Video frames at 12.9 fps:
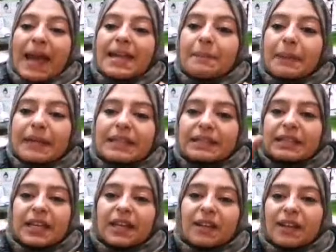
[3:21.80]
انا بغيت
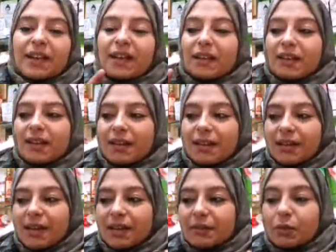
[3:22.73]
ندير
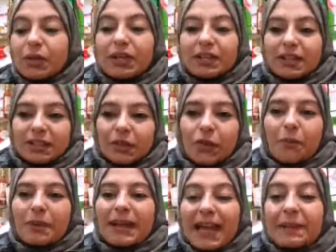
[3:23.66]
آه
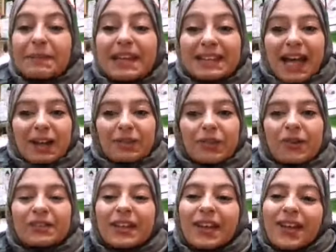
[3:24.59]
نعطيكم كريم
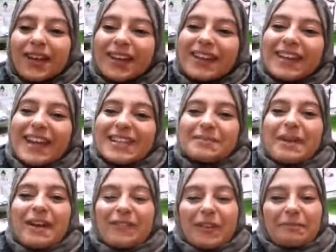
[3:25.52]
ايدغاتونت اللي
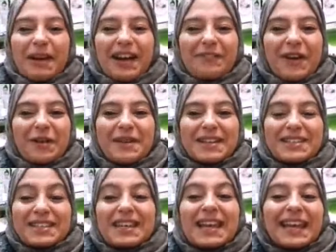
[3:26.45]
كيتباع في
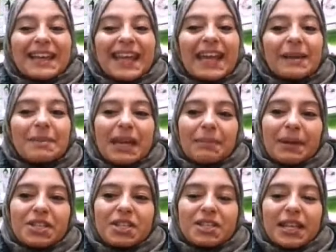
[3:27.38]
البارافارماسي كاين اللي ما
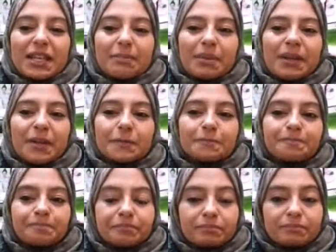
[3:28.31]
كيبغيش يصايب اش
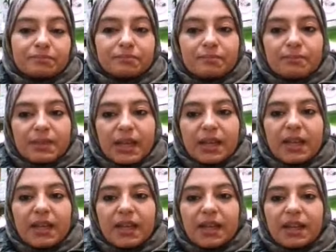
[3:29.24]

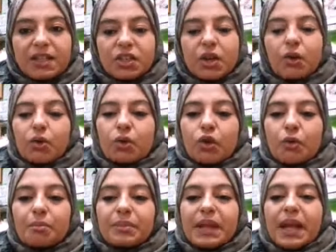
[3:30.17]
آه، آه، كيقولوا
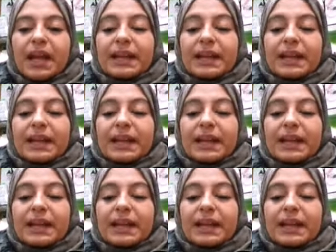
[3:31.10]
لهم